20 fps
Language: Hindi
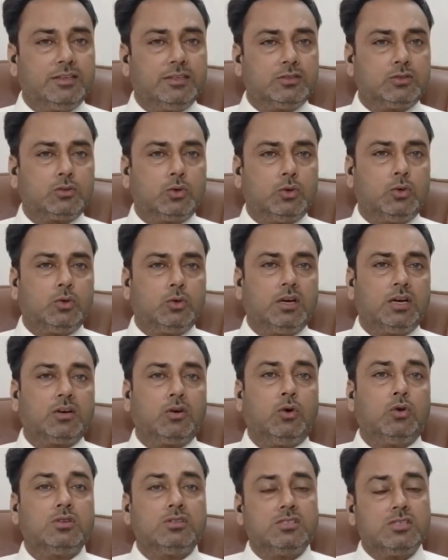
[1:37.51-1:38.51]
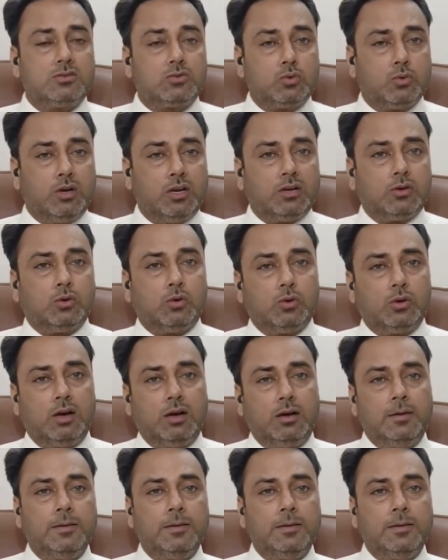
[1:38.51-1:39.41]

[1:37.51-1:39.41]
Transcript: किसको होगा कौन से स्टूडेंट को होगा